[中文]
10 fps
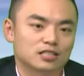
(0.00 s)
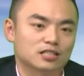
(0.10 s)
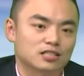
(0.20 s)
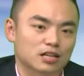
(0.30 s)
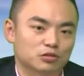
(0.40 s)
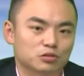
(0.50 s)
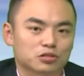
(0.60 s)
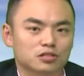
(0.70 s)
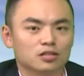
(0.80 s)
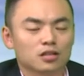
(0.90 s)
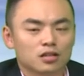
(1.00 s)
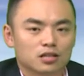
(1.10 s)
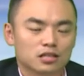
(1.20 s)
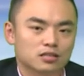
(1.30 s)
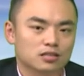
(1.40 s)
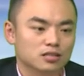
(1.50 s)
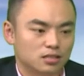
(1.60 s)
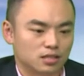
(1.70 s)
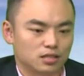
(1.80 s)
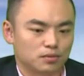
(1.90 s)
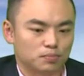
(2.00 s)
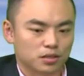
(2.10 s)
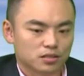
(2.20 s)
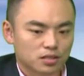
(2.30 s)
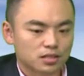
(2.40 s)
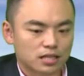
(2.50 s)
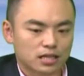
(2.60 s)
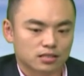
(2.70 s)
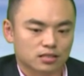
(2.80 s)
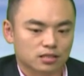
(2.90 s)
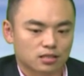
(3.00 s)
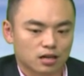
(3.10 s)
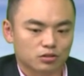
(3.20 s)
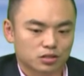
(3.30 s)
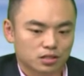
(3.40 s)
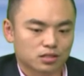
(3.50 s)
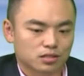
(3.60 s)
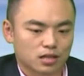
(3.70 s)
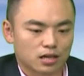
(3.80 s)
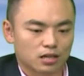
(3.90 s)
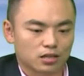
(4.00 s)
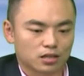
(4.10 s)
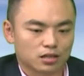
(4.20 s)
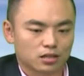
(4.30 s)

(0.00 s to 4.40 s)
再请教，就是您自己本身这样子到现在。